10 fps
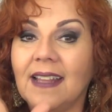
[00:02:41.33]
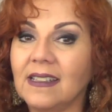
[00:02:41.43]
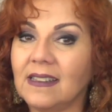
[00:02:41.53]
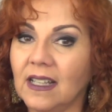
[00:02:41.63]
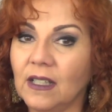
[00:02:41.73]

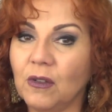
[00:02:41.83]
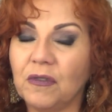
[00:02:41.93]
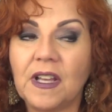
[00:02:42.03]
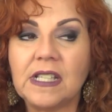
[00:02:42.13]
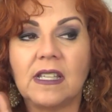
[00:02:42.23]
tentando
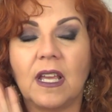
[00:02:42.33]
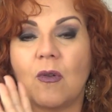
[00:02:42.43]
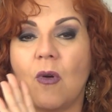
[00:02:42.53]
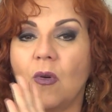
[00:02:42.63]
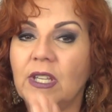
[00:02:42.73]

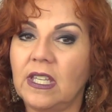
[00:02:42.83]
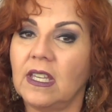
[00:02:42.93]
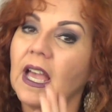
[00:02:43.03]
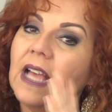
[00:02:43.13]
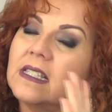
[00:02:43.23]
fazer com
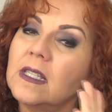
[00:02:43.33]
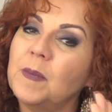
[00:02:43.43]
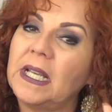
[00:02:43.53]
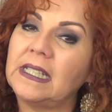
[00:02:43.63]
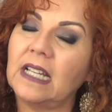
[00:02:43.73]
que as
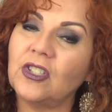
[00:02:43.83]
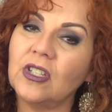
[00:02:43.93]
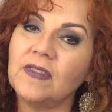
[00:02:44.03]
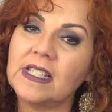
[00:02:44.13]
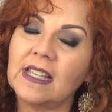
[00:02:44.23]

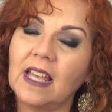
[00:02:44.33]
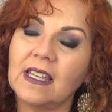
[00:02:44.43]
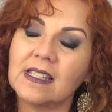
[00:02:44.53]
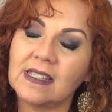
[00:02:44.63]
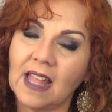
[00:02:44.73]
expectativas que elas